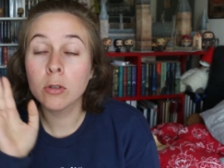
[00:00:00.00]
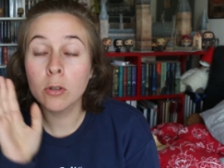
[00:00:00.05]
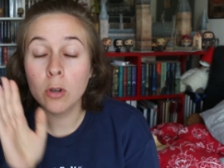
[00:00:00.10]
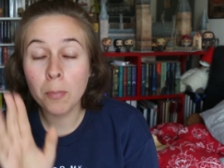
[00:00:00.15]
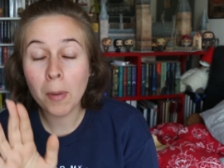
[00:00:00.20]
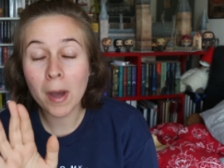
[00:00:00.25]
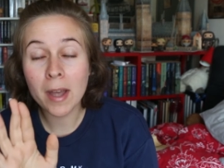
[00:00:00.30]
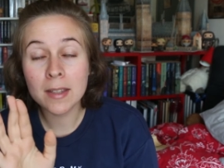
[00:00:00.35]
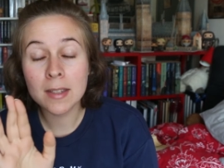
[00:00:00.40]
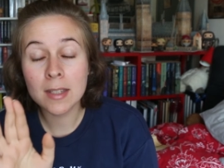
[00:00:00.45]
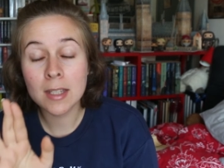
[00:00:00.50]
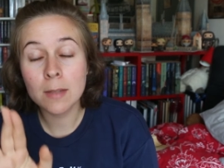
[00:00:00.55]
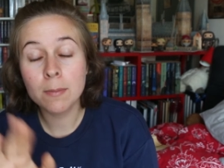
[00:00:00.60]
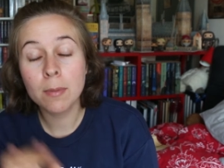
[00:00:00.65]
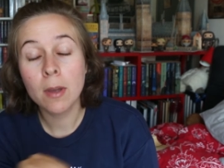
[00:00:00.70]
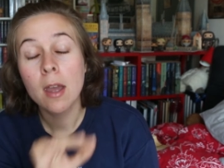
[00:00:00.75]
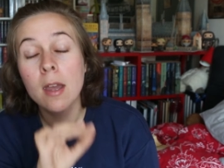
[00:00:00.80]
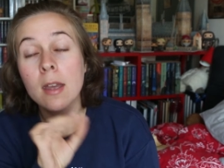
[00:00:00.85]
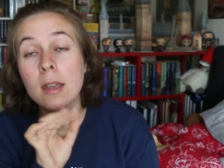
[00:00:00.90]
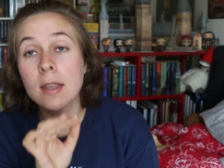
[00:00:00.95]
Le
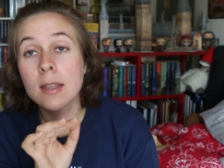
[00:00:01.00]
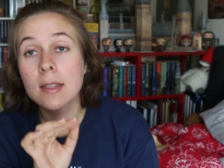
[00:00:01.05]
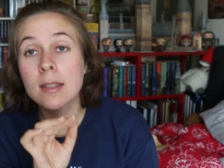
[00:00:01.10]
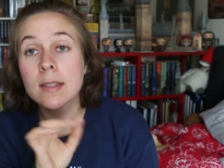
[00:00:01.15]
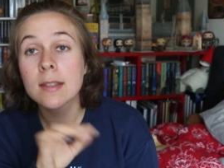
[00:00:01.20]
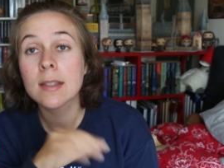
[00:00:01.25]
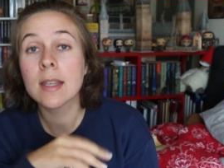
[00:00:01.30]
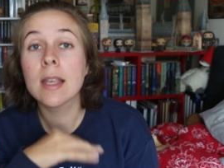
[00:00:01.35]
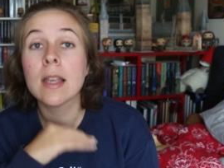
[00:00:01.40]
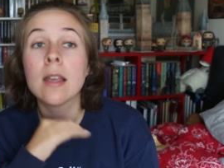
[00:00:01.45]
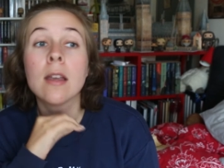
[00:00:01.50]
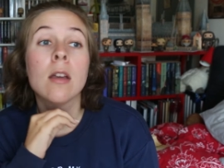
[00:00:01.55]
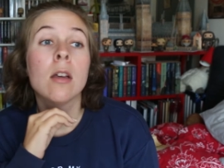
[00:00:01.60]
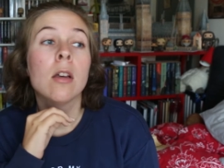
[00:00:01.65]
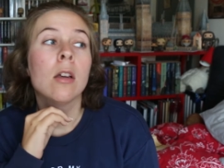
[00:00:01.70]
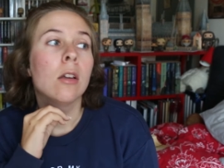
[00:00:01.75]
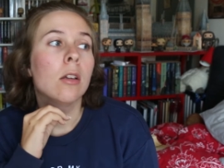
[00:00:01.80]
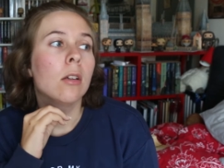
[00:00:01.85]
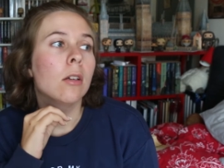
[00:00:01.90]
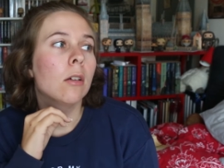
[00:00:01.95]
principe, c'est
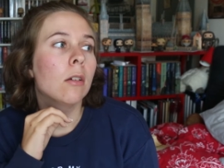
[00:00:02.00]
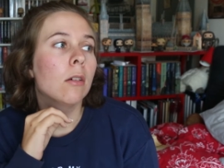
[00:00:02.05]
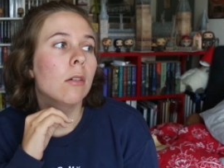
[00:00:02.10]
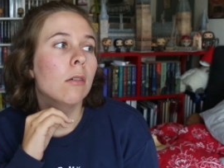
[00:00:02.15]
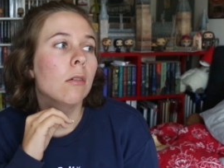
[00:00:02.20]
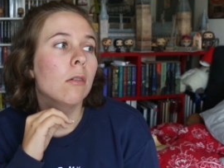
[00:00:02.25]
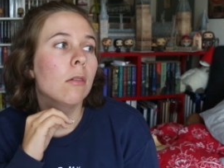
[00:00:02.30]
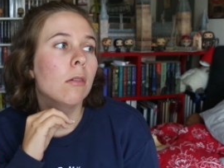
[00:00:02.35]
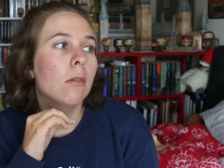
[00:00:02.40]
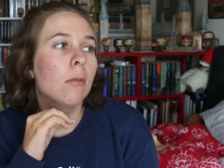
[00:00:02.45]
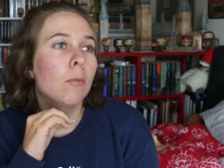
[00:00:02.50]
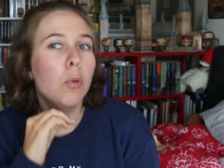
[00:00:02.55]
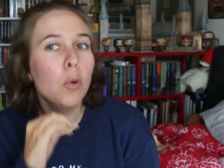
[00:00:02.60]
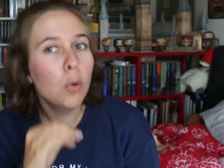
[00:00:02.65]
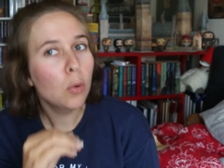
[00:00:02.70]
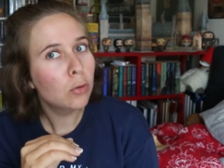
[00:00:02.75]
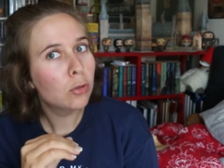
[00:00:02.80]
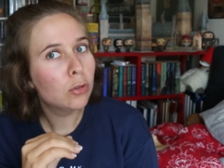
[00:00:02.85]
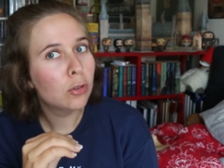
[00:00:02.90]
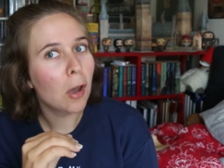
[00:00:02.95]

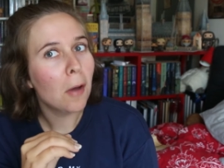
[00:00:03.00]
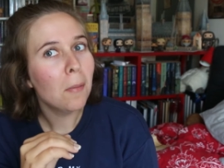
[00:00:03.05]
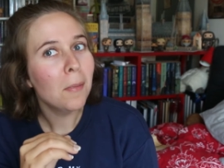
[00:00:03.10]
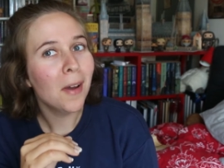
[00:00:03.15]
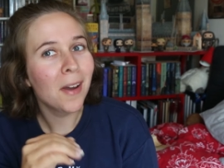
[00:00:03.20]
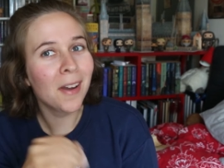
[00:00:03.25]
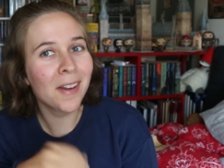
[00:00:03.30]
beaucoup de tomes.